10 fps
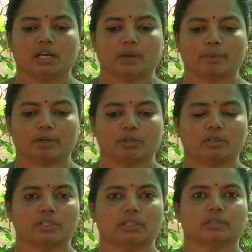அப்புறம்
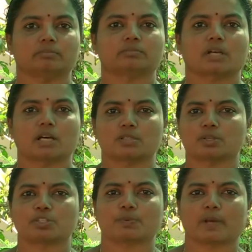அந்த
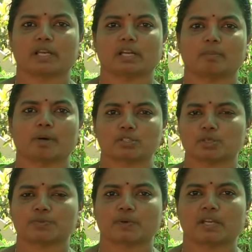அசோஸ் ஃபைரிலம்
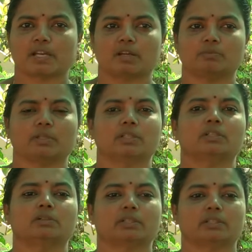அசோஸ் ஃபைரிலம் வந்து
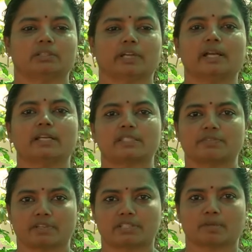ஒரு
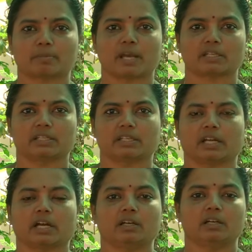நைட்ரஜன் ஃபிக்ஸிங்
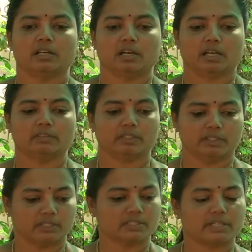பாக்டீரியா அது வந்து அந்த